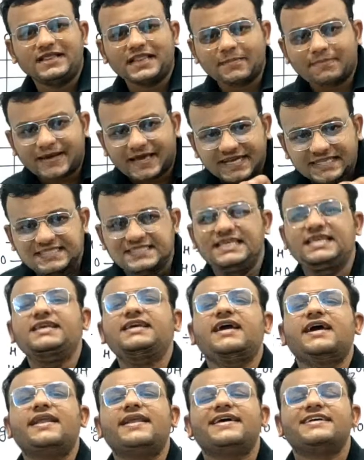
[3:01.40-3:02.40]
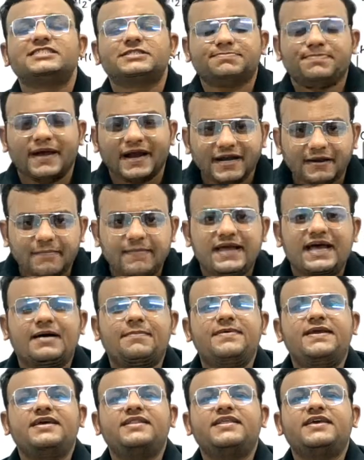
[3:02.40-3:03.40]
मतलब किसी के रेस्पेक्ट में
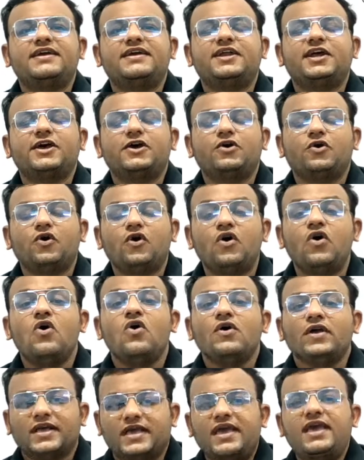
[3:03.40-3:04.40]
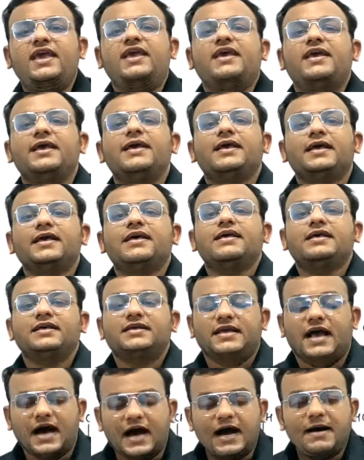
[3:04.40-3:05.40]
आप ये देख रहे हो कि
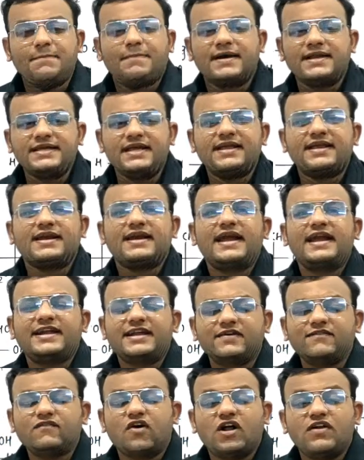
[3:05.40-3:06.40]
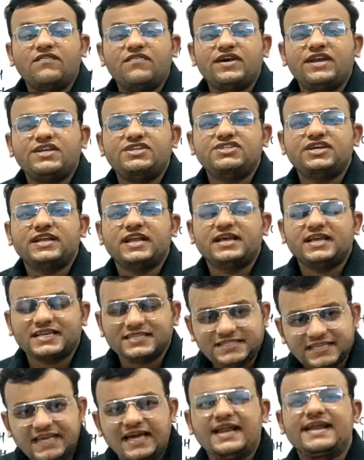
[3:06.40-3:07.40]
यहां पर ये रिलेटिव कॉन्फ़िगरेशन है
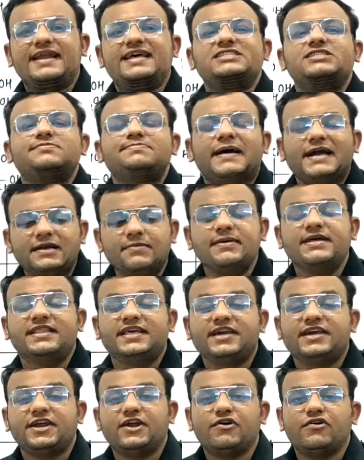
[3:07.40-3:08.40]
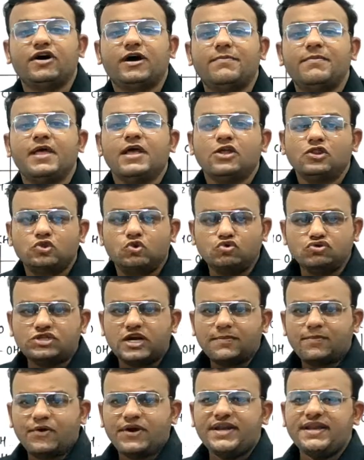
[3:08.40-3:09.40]
किसी का रेस्पेक्ट में देख रहे हो आप
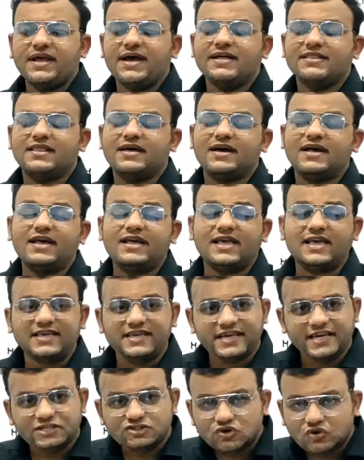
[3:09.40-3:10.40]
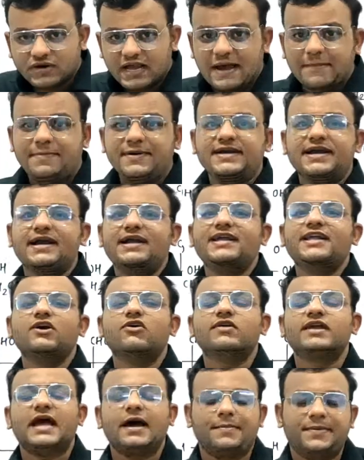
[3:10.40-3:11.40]
दूसरा पॉइंट ये आता है कि ये जो कैपिटल डी
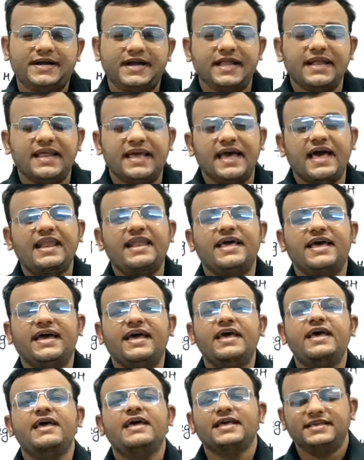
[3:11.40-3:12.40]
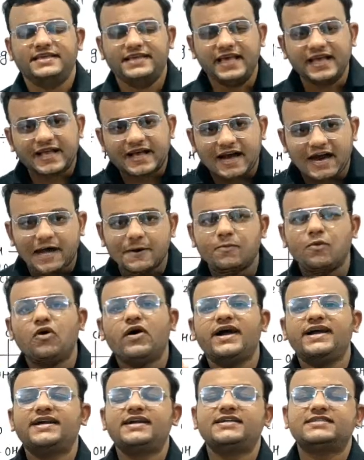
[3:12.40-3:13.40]
और कैपिटल एल है ये
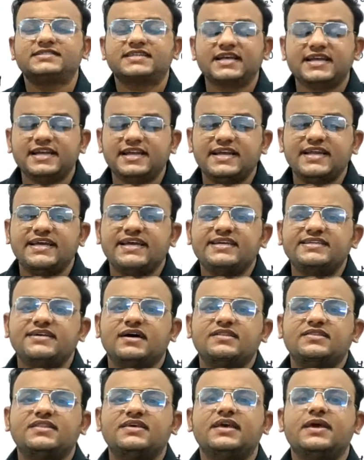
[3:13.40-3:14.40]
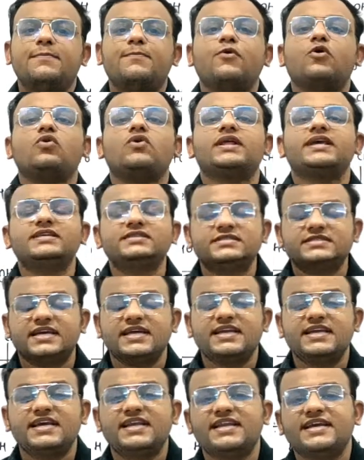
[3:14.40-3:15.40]
कार्बोहाइड्रेट्स के लिए लिखी जाती है प्रोटीन्स
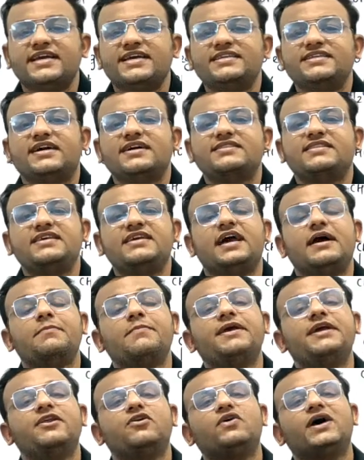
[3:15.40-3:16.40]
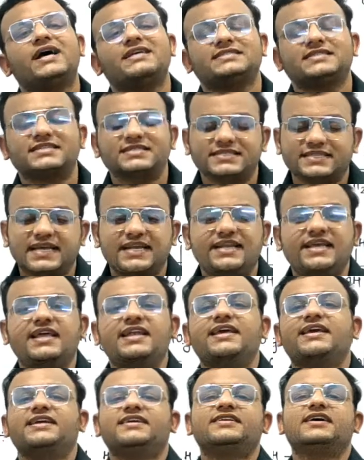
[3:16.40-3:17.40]
के लिए लिखी जाती है अमीनो एसिड्स के लिए
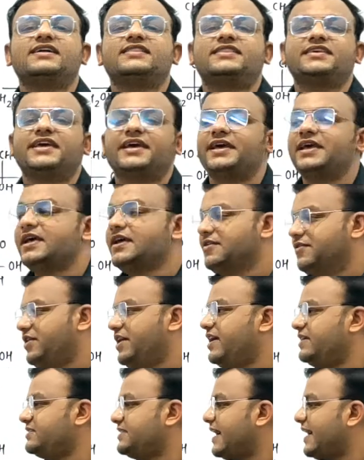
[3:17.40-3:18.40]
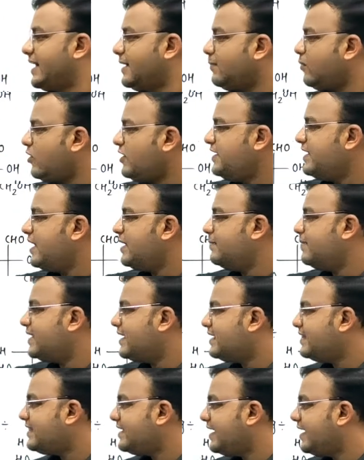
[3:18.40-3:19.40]
लिखी जाती है ठीक है सेकंड पॉइंट यहां
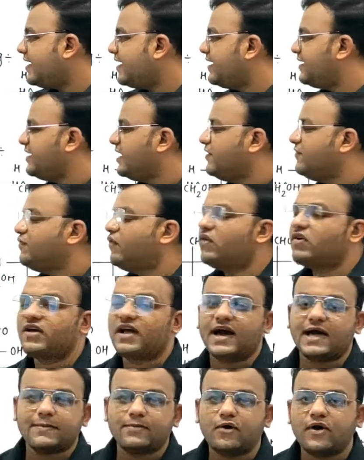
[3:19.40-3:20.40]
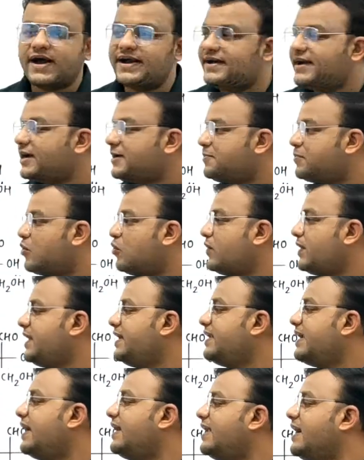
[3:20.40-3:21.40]
पर है दे आर रिटर्न फॉर कार्बोहाइड्रेट
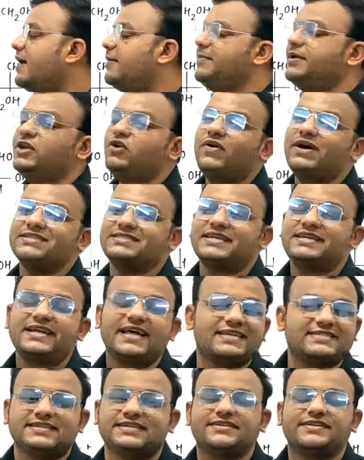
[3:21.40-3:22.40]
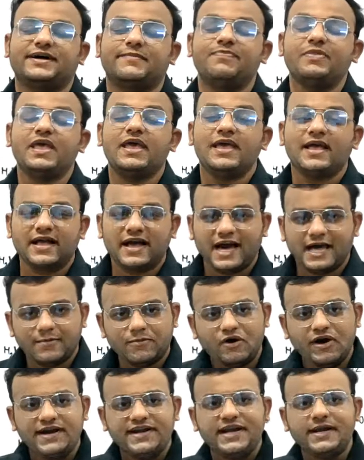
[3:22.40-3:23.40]
प्रोटीन एंड अमीनो एसिड एसेट्रा
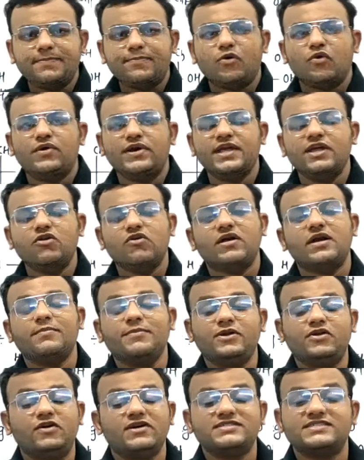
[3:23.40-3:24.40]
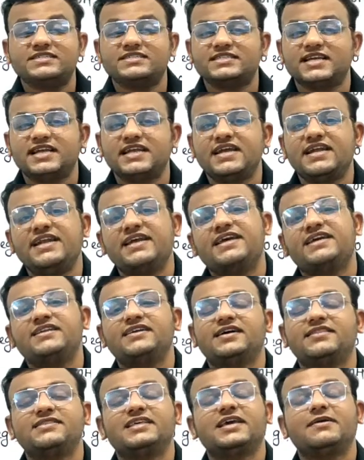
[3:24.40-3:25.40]
कार्बोहाइड्रेट प्रोटीन और अमीनो एसिड्स के लिए लिखी
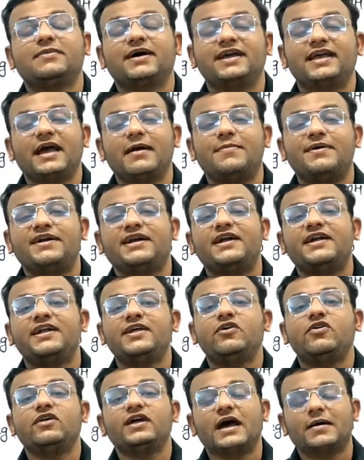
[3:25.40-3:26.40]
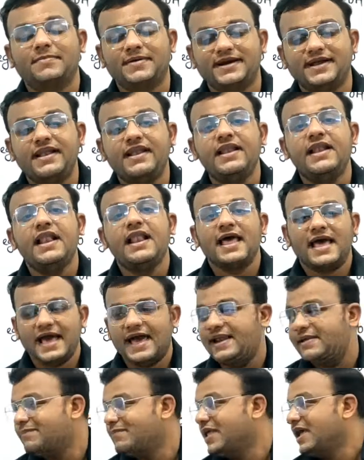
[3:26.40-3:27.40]
जाती है भाई कैपिटल डी और कैपिटल
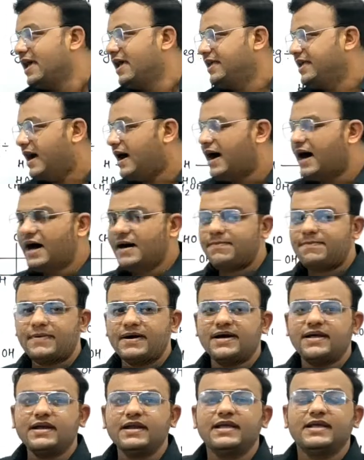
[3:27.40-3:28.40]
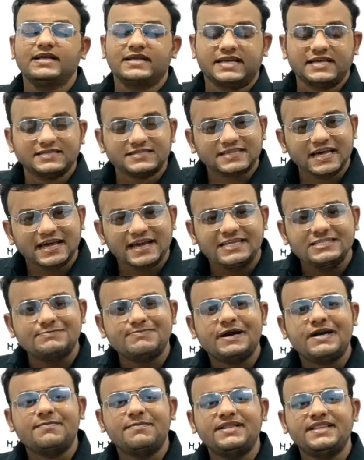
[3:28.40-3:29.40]
एल यहां पर किसके
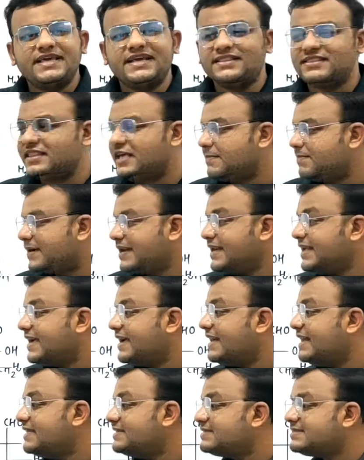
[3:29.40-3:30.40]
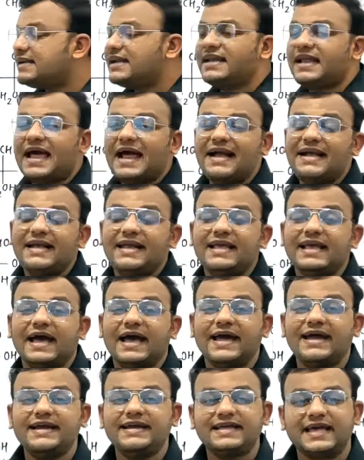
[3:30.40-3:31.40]
रेस्पेक्ट में देखते हैं अपन ग्लिसरल
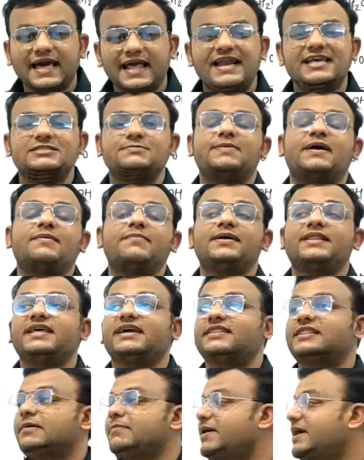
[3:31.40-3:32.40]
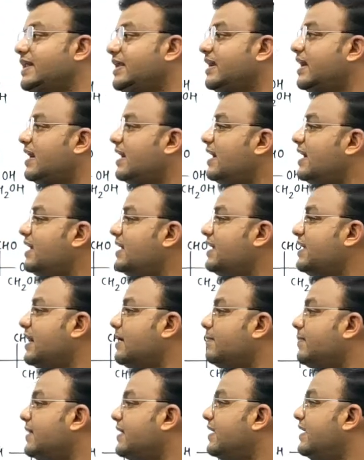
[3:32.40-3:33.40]
एल्डिहाइड के रेस्पेक्ट में देखते हैं मैंने कहा है कि
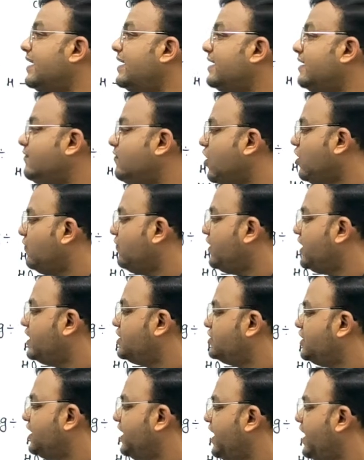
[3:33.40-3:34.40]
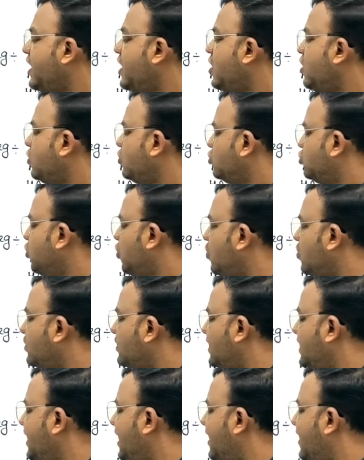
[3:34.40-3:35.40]
यहां पर रिलेटिव कॉन्फ़िगरेशन है तो
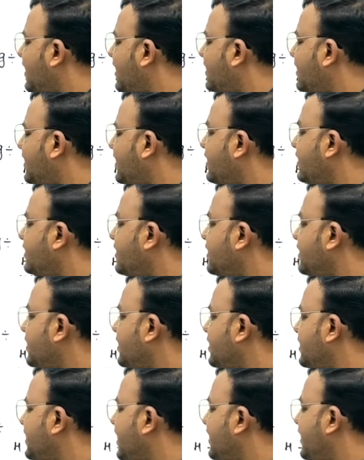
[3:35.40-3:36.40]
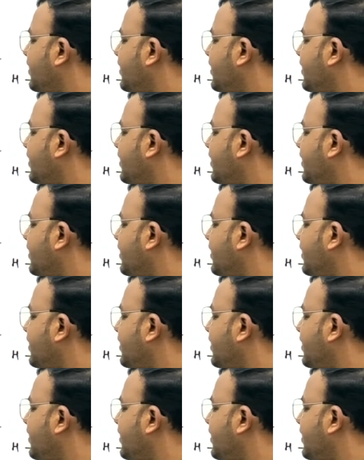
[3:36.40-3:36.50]
दे आर रिटर्न या